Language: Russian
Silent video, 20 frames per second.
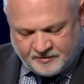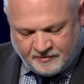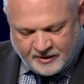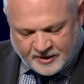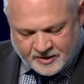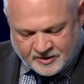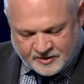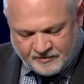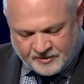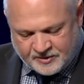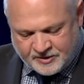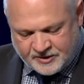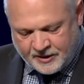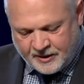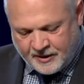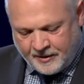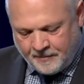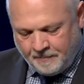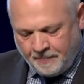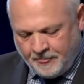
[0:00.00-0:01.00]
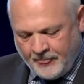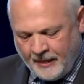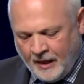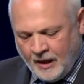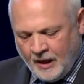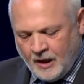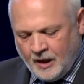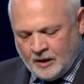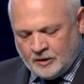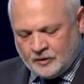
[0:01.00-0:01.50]
с 12 стиха.
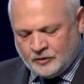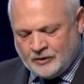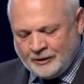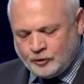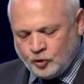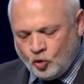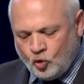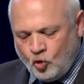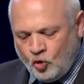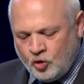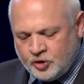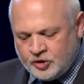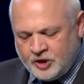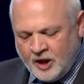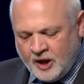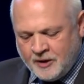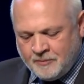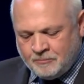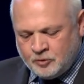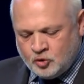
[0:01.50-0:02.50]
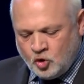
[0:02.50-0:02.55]
«На другой день